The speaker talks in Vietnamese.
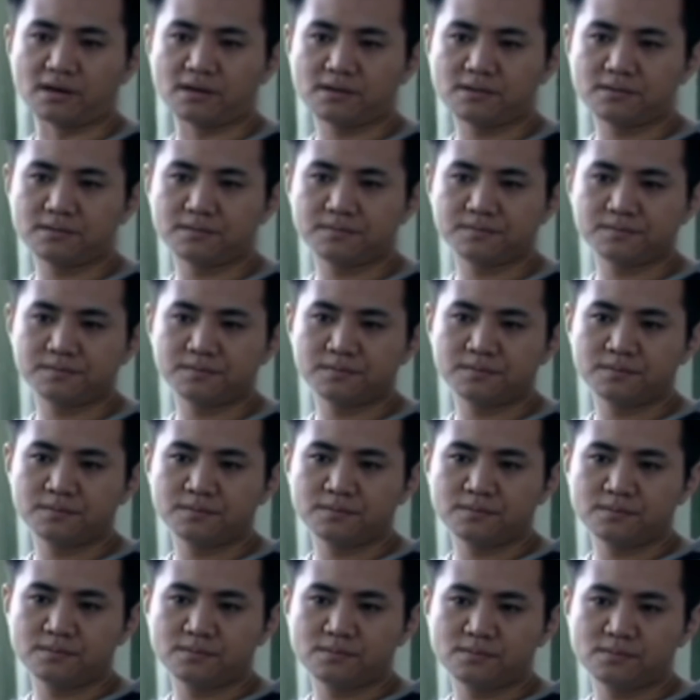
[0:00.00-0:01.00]
hỏi anh,
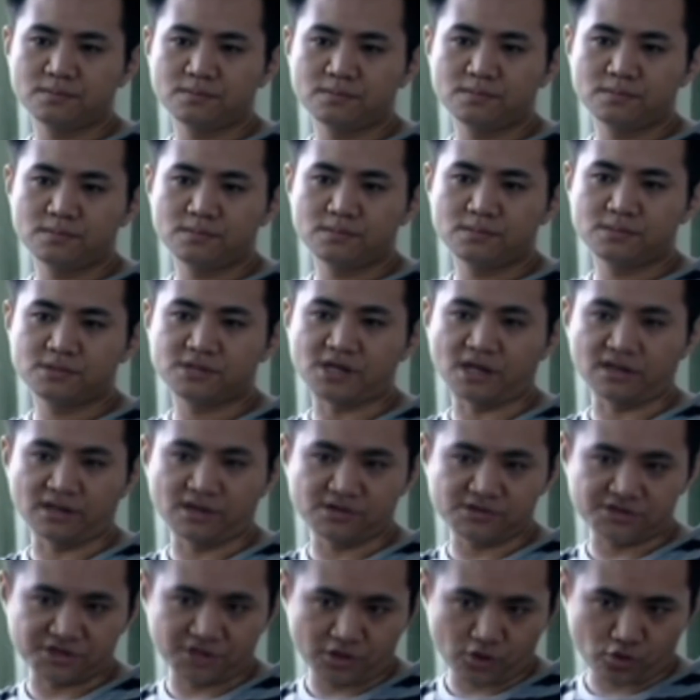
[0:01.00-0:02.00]

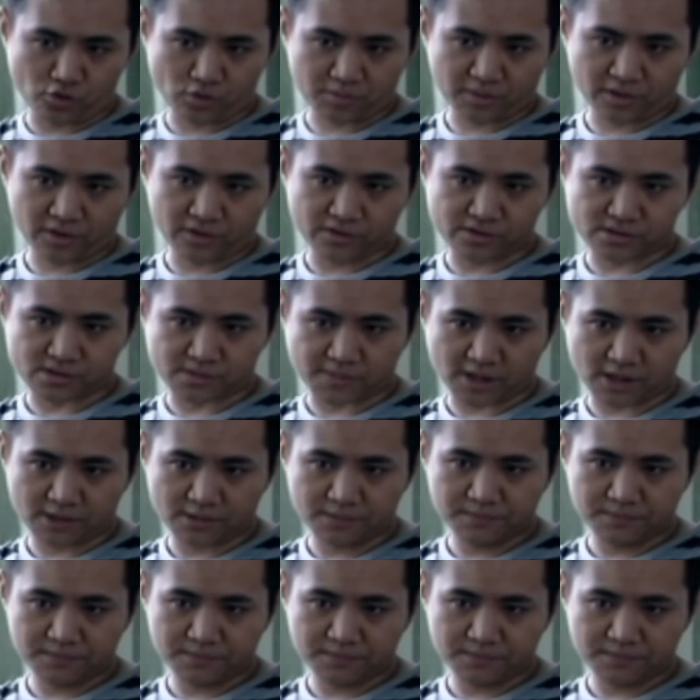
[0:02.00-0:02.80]
Trương Linh là bạn